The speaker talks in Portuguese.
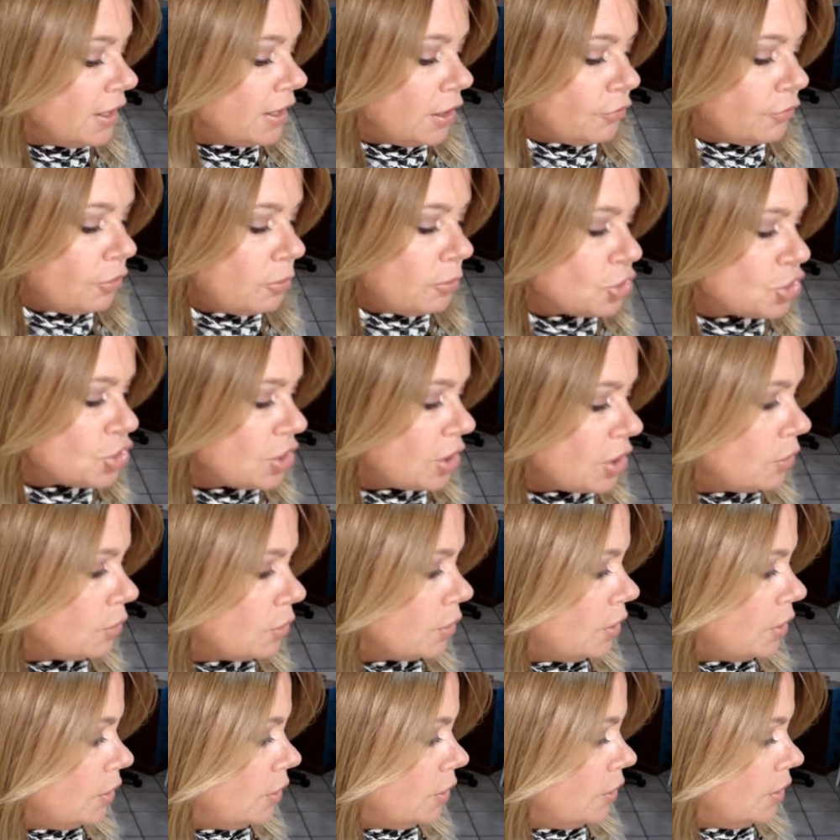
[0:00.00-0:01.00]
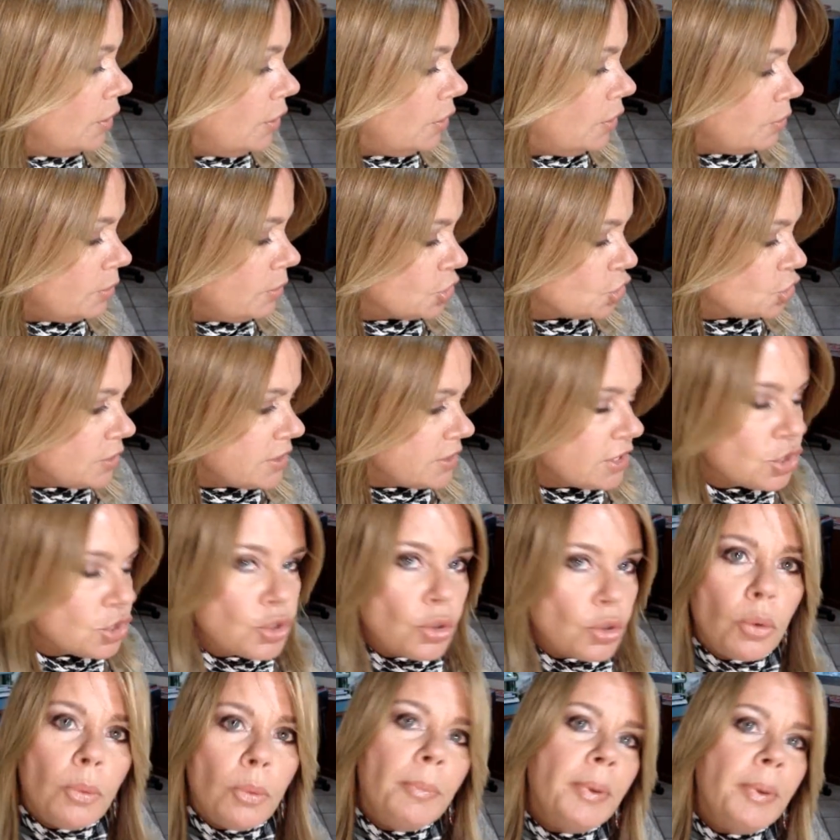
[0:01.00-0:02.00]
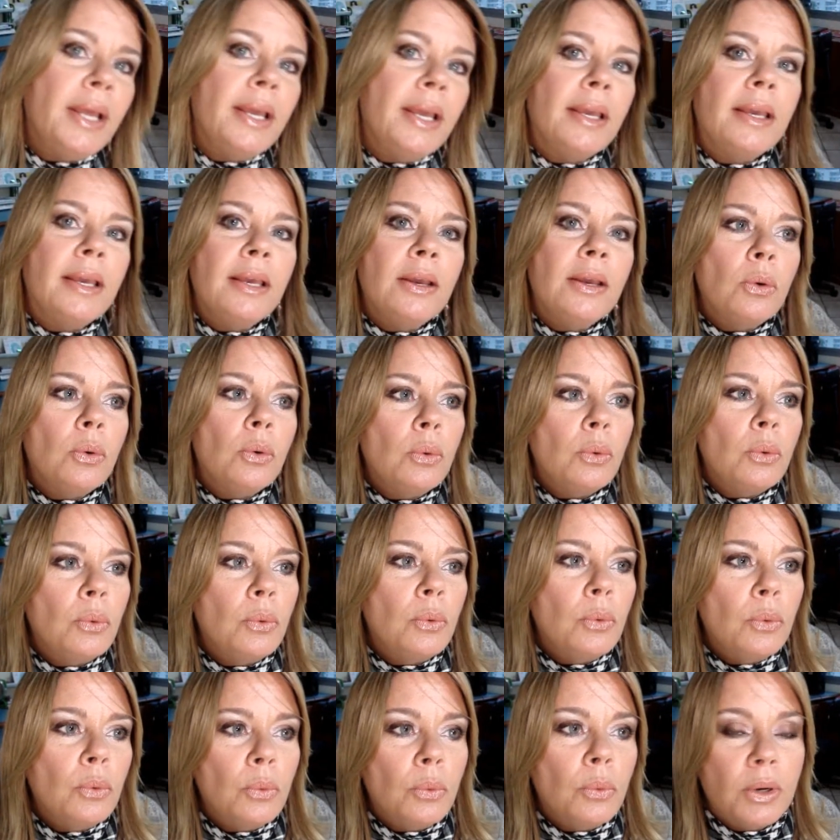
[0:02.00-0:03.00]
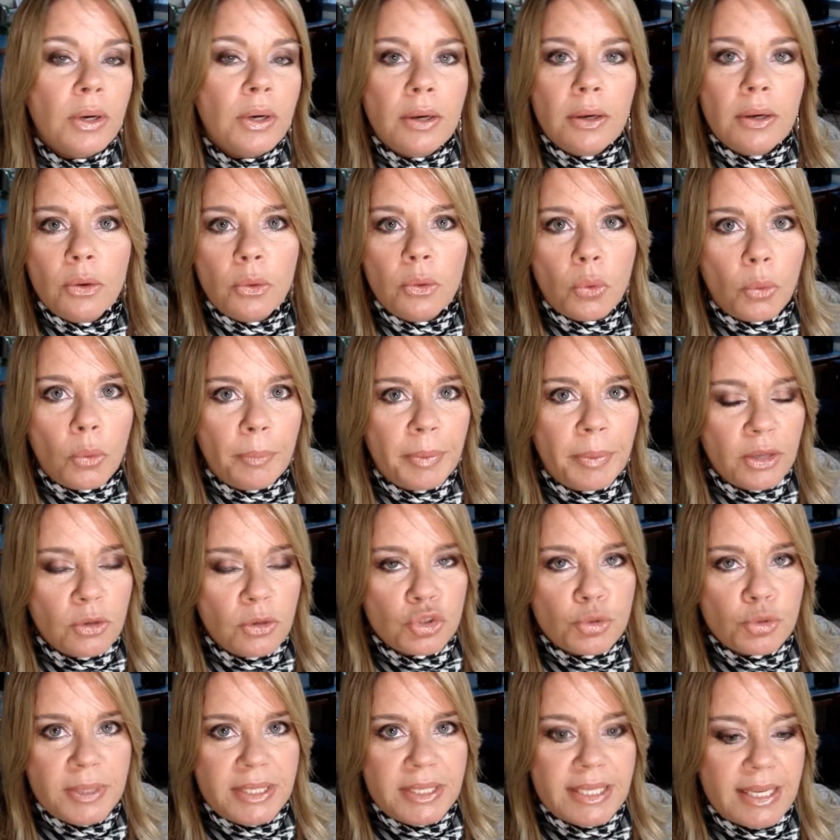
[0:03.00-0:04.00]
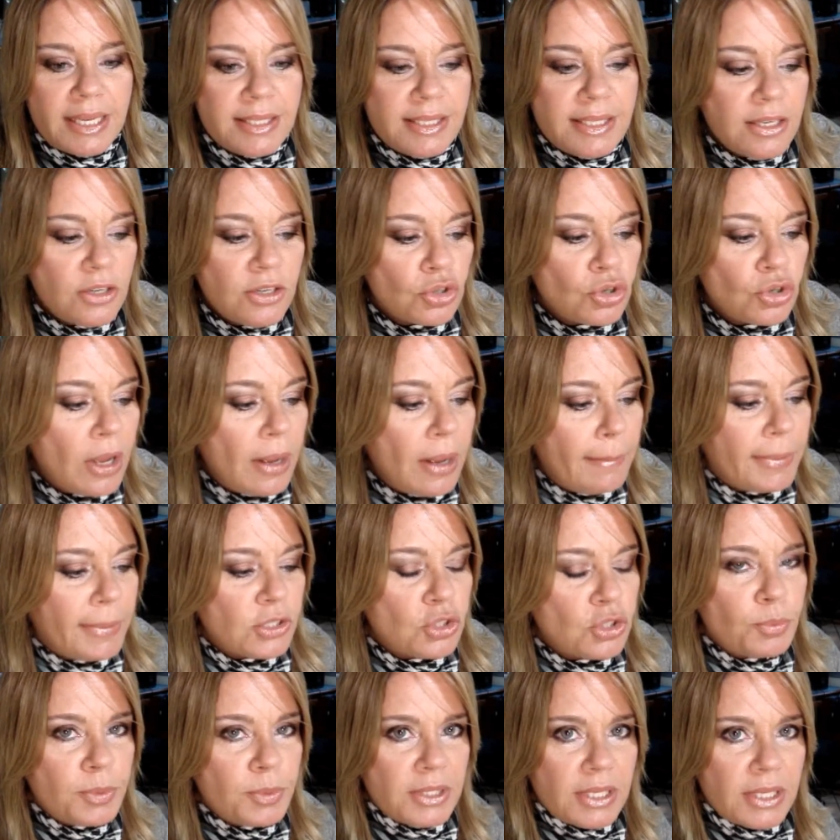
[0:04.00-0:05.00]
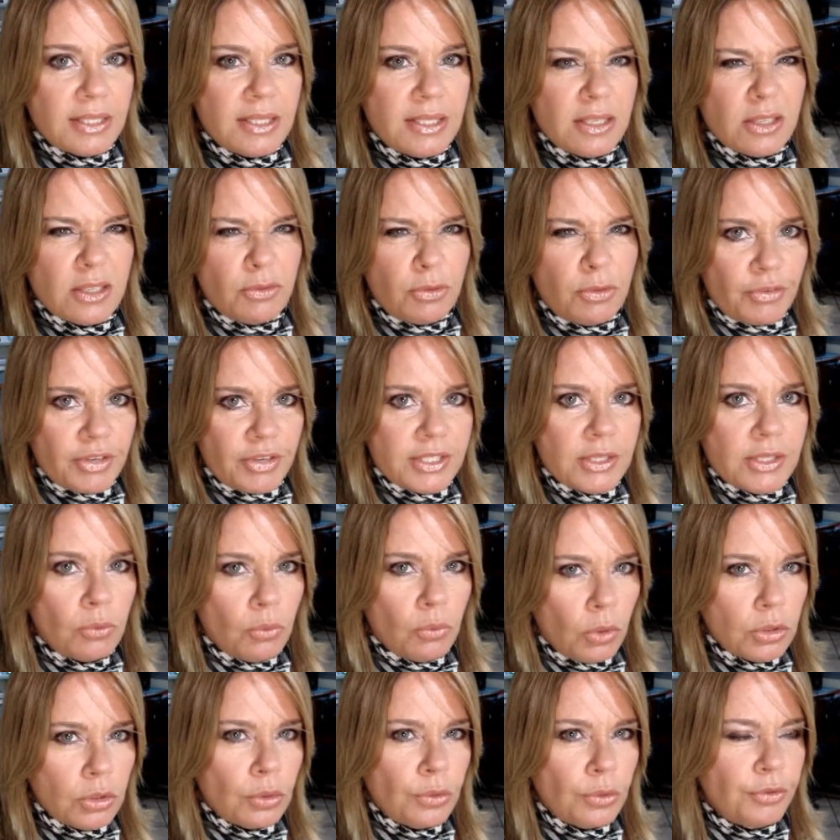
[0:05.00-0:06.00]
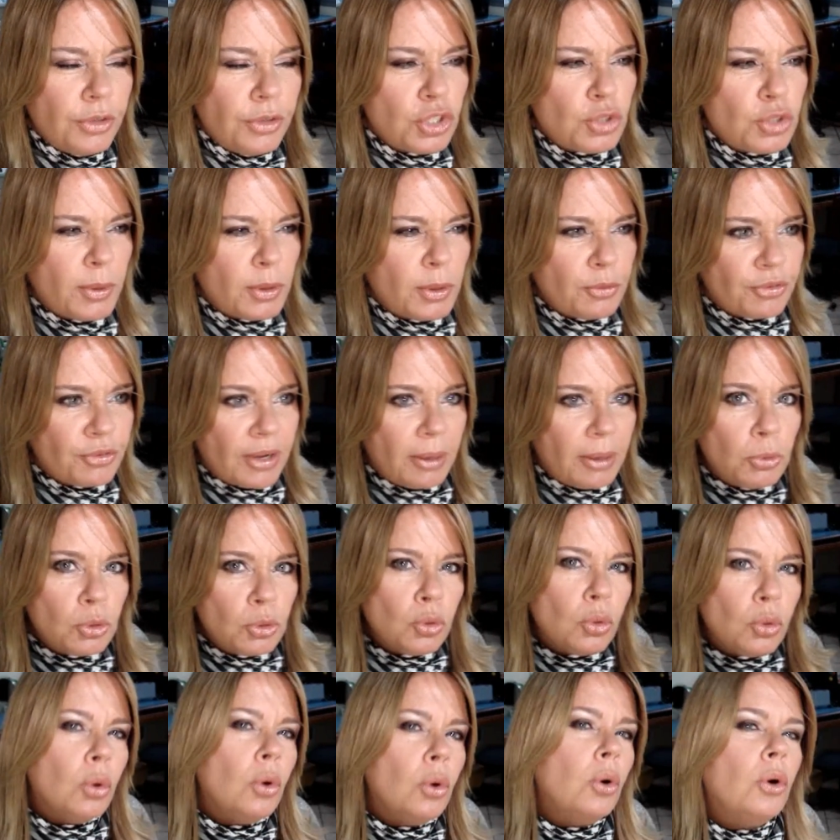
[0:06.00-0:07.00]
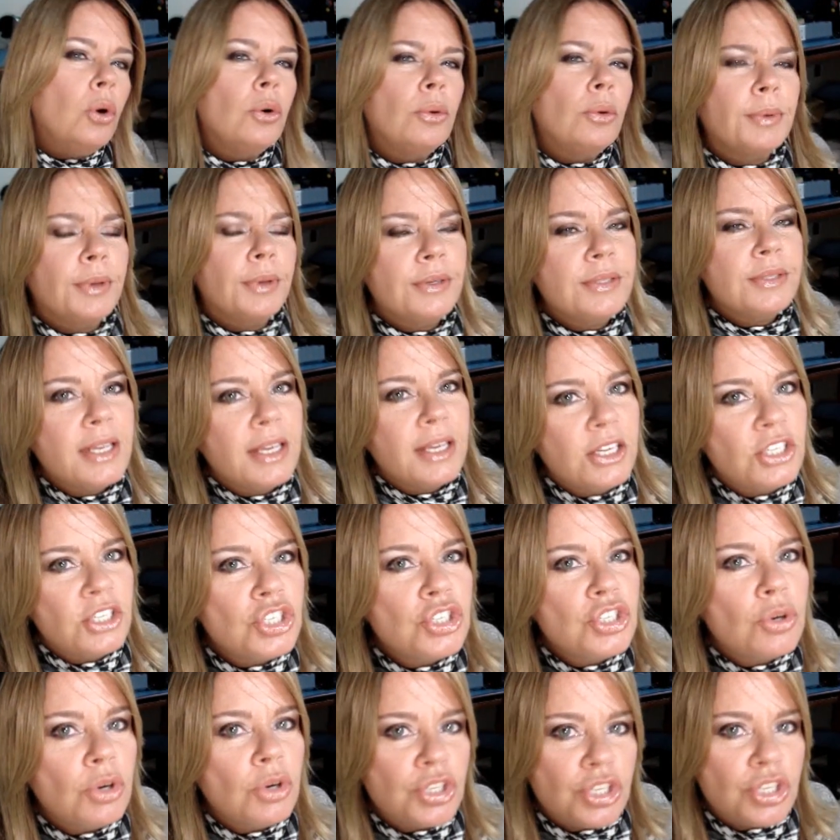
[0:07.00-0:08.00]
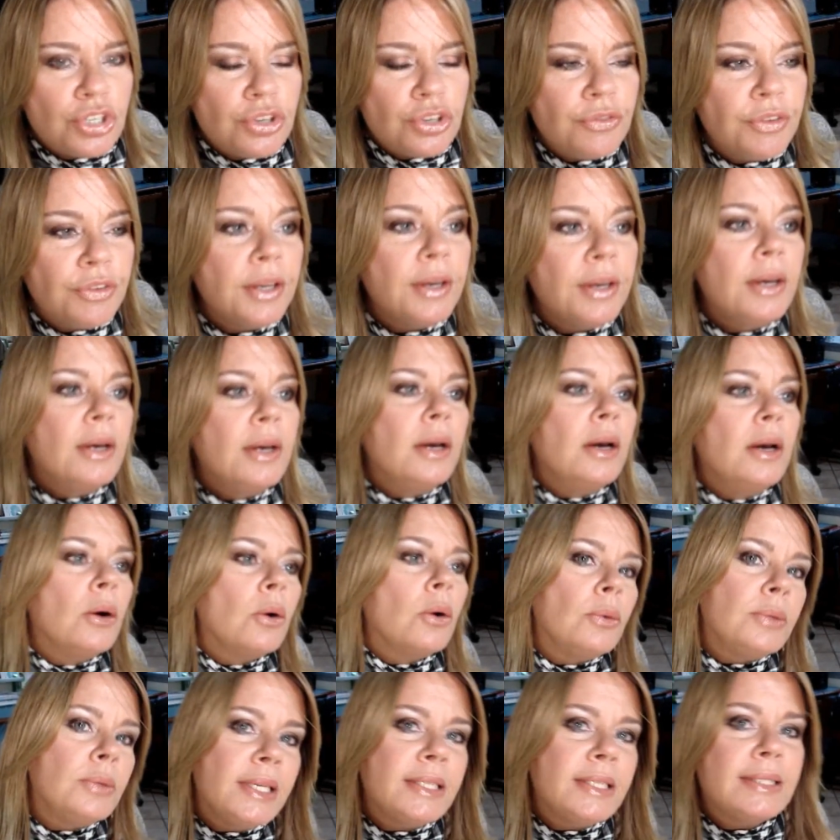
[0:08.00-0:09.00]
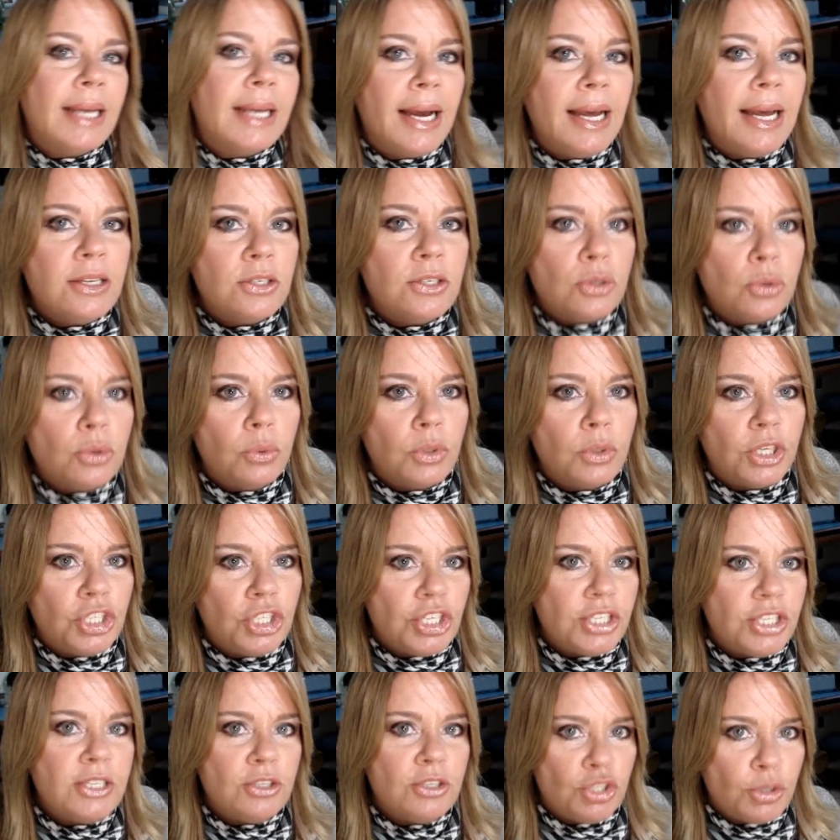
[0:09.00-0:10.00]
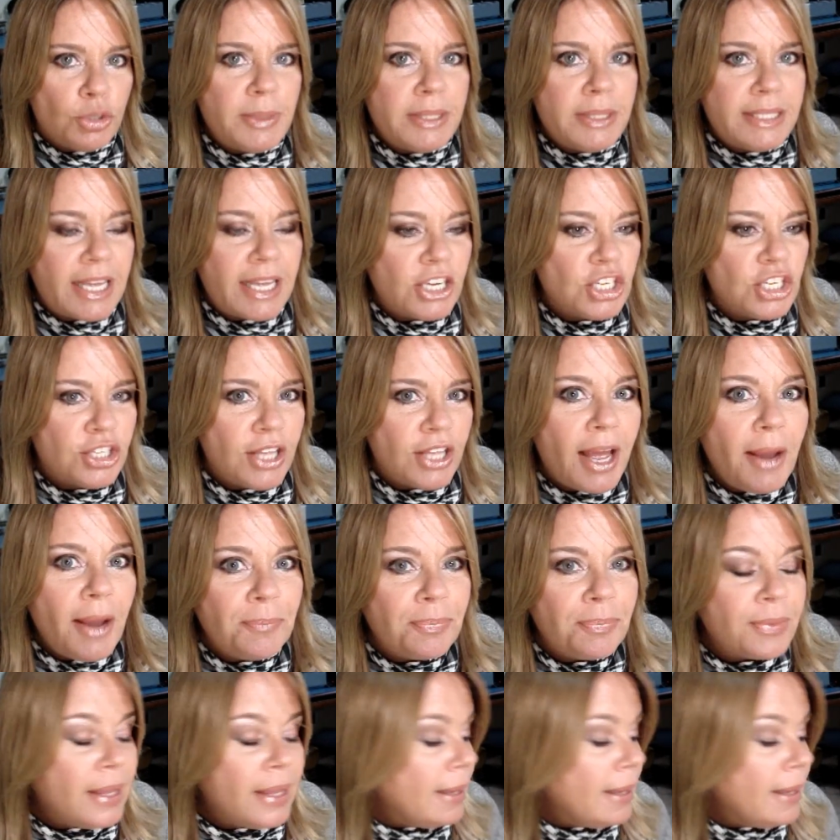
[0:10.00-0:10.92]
Eu vou mostrar uh, algumas coisinhas que eu comprei. Eu, eu comprei uns pincéis, mas os pincéis eu vou fazer um outro vídeo para não ficar muito longo, porque eu sei que a gente gosta de ver com detalhes o kitzinho de pincéis, tá?